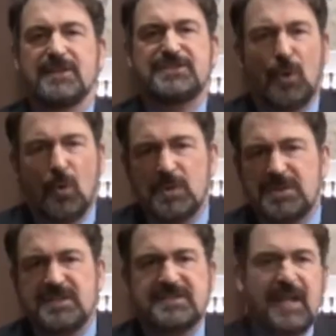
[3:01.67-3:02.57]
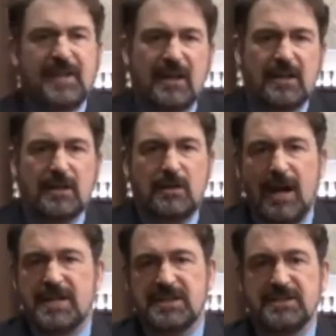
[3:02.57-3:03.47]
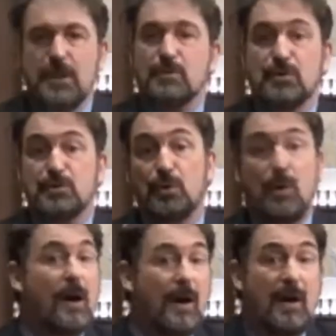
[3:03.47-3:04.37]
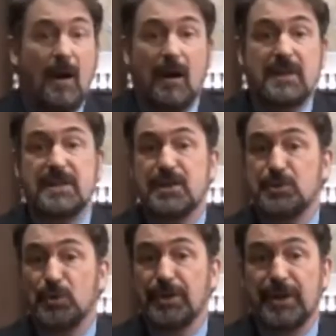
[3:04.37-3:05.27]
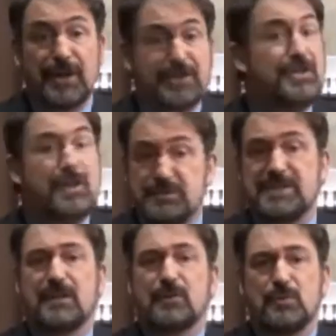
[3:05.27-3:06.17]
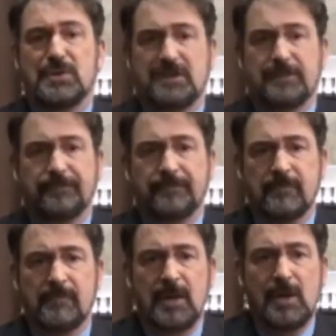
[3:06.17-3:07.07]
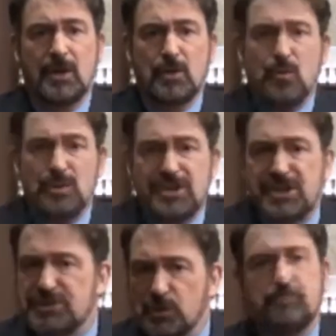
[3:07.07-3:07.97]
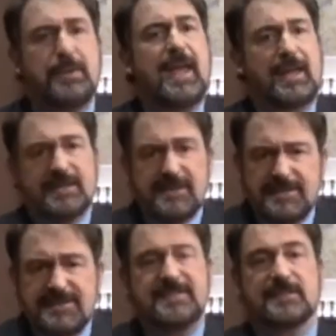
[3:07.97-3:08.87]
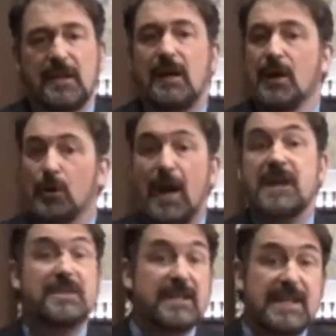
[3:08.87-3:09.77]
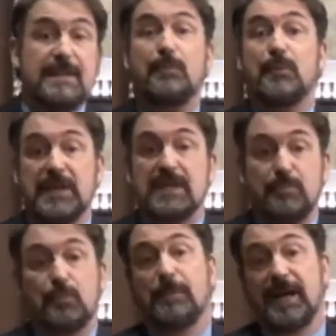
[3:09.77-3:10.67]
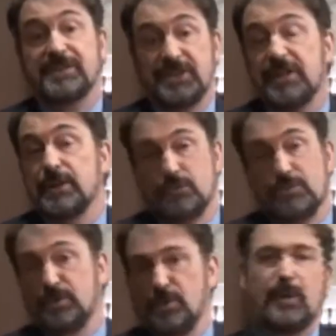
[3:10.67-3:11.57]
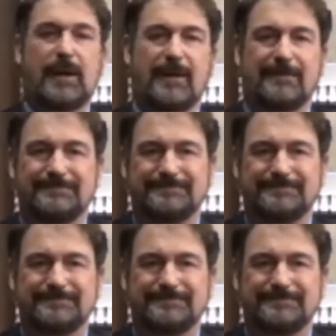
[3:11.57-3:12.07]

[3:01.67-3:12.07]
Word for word: 总是在那和 c r a s h e n 教授说话，而且说的只有几个故事。古诗总变，因此呢，Crash 一步一步把德语就学会了。